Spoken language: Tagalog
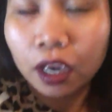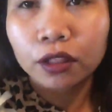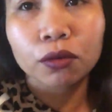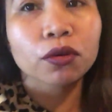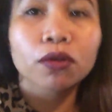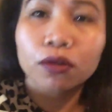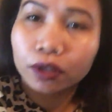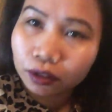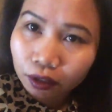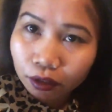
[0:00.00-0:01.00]
ito yung,
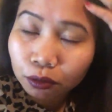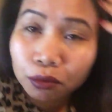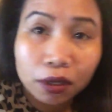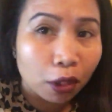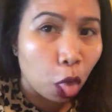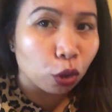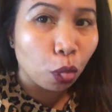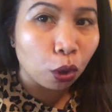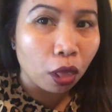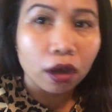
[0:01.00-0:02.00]
ito, ito yung,
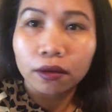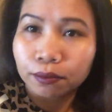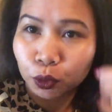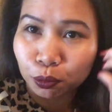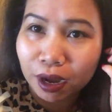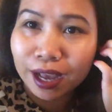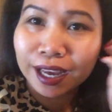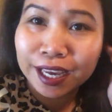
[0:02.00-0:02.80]
ano ba?